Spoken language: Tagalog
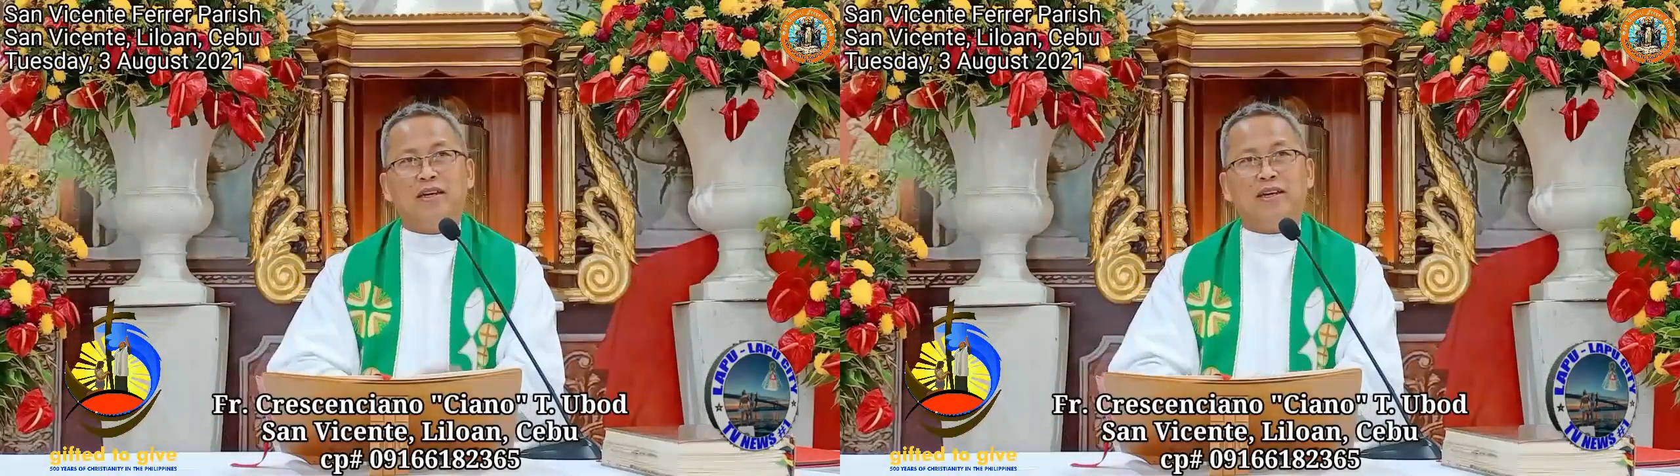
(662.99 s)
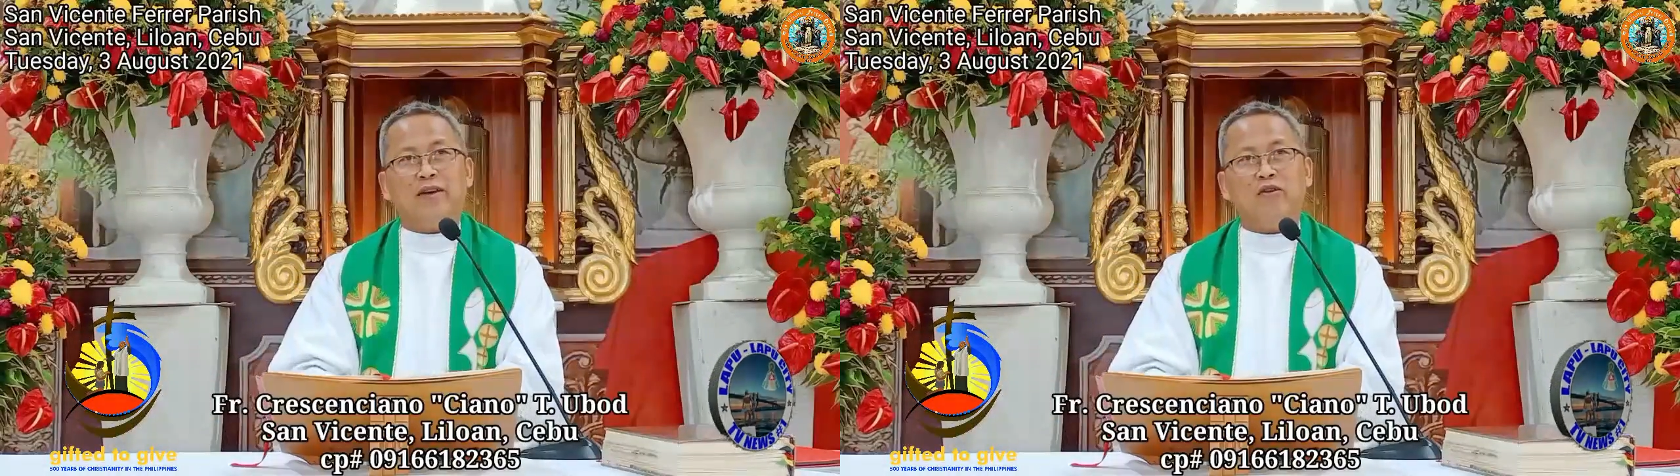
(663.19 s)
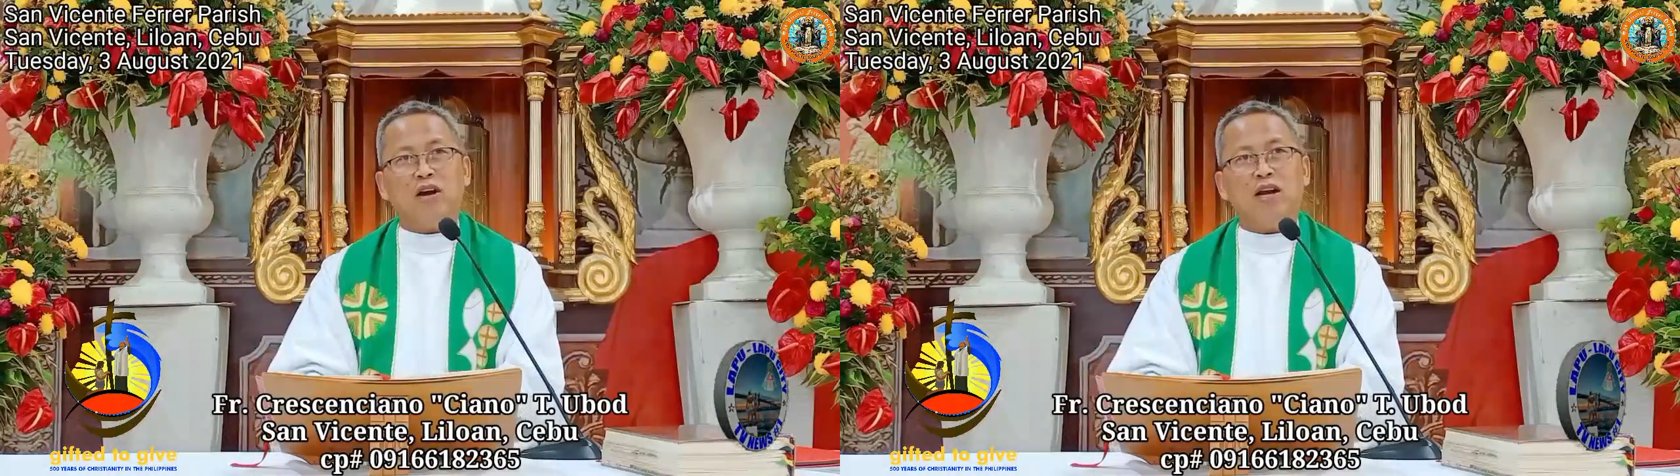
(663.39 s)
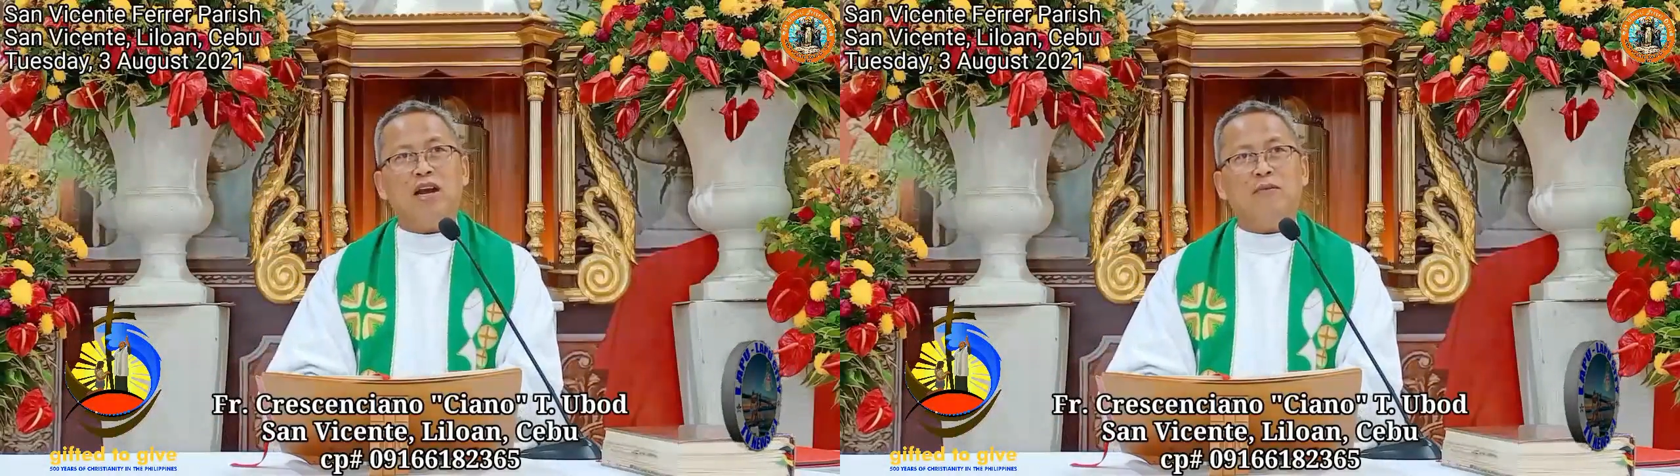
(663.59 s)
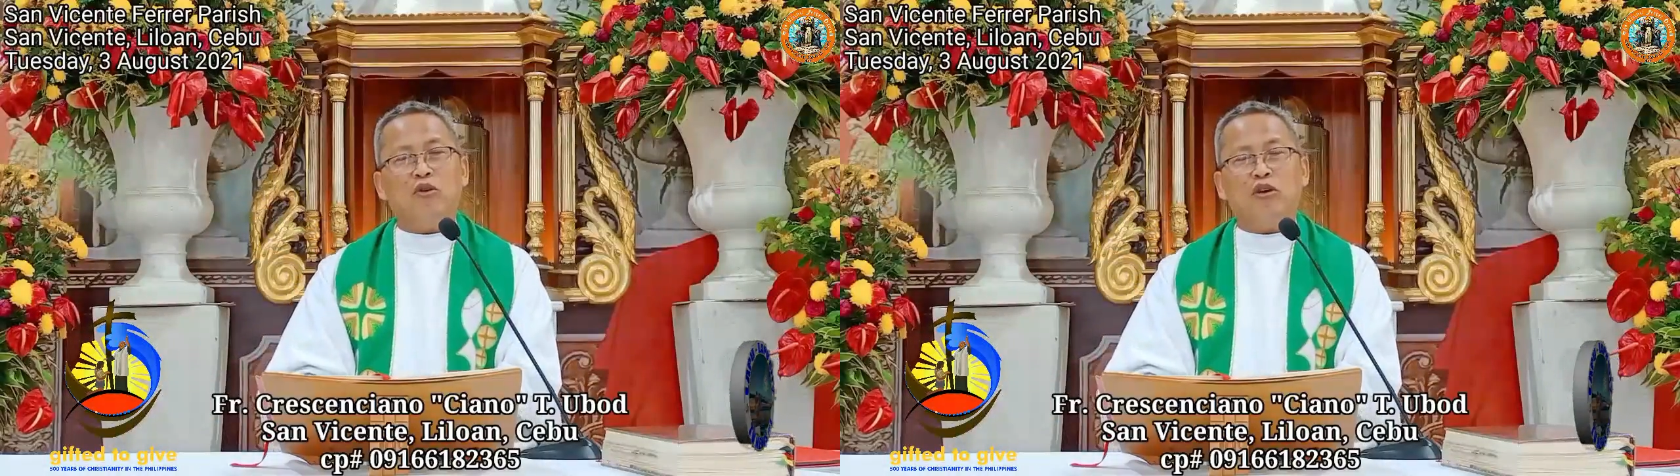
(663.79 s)
nako
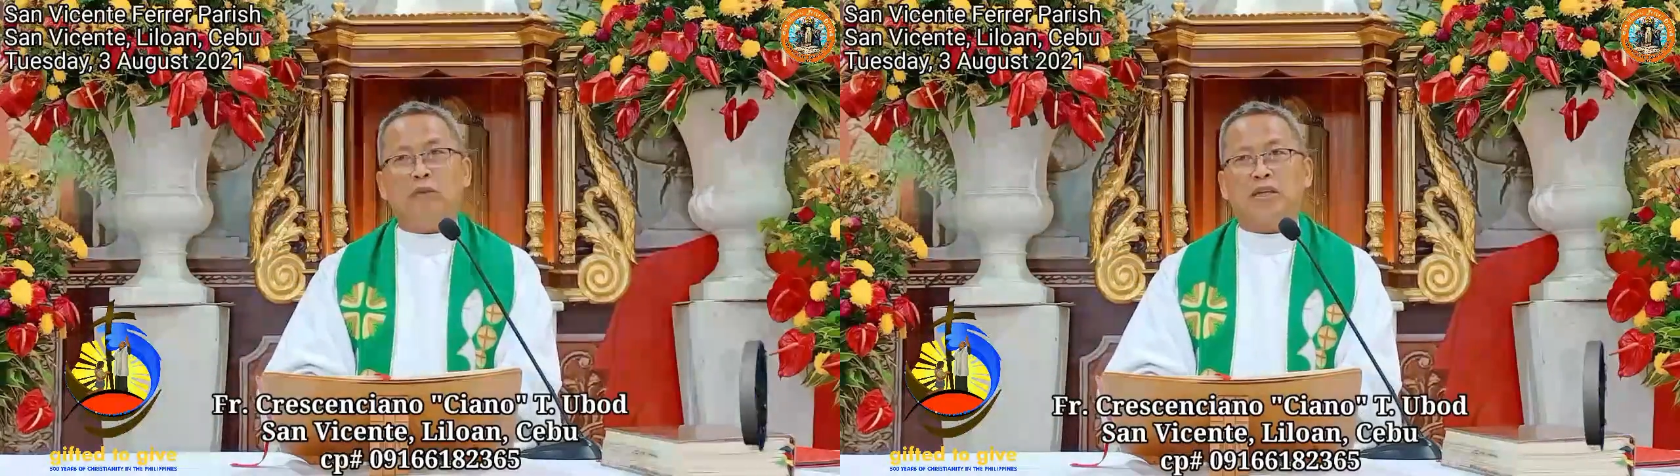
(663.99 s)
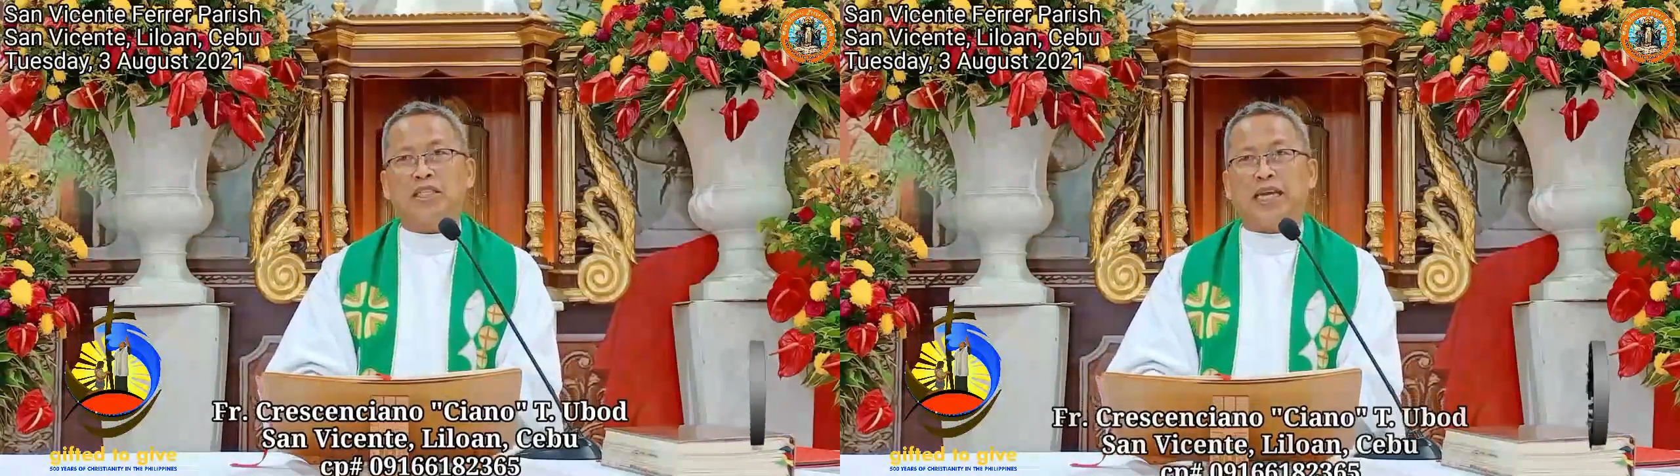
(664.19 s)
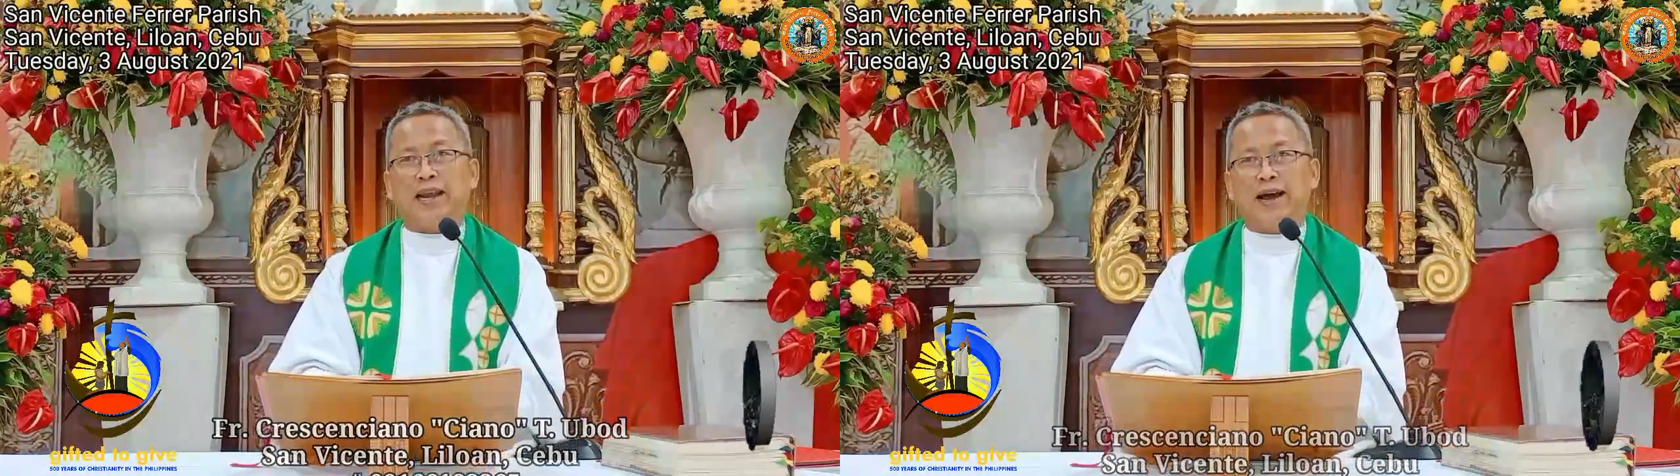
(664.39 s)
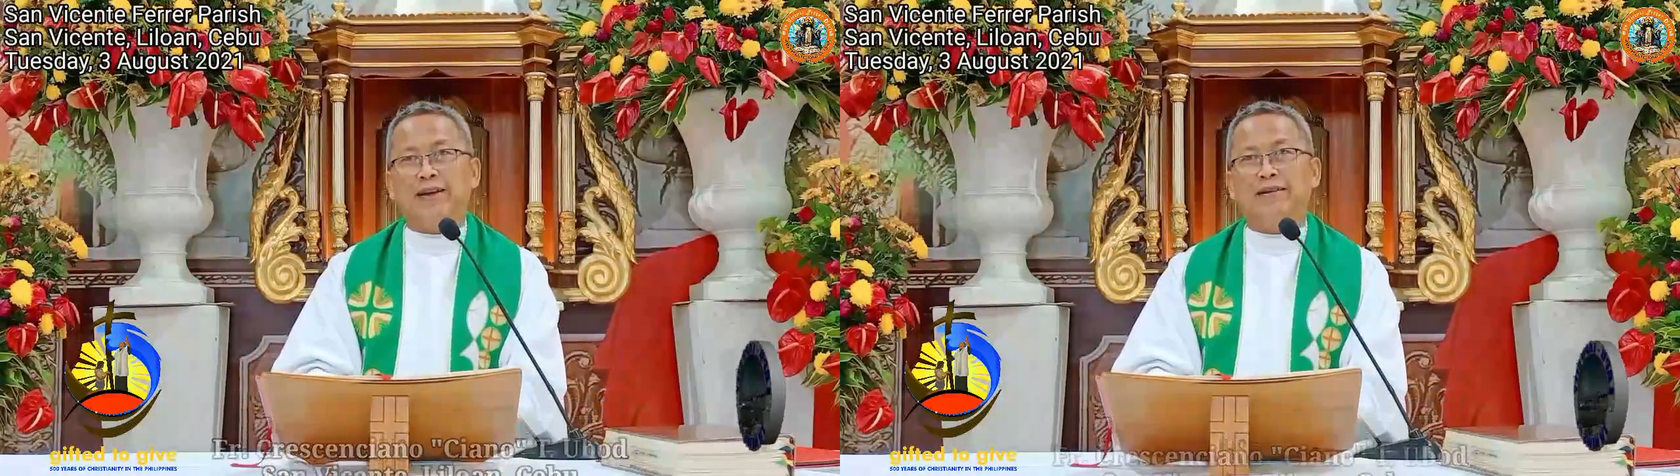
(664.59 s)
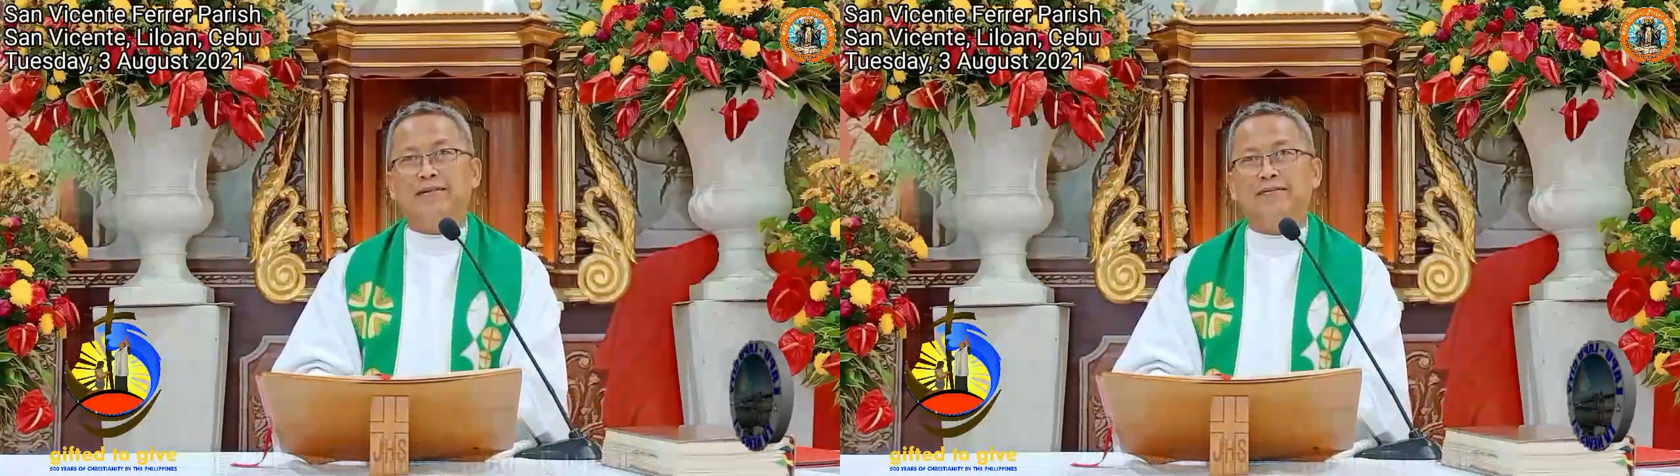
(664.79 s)
kana mo'y mas gilad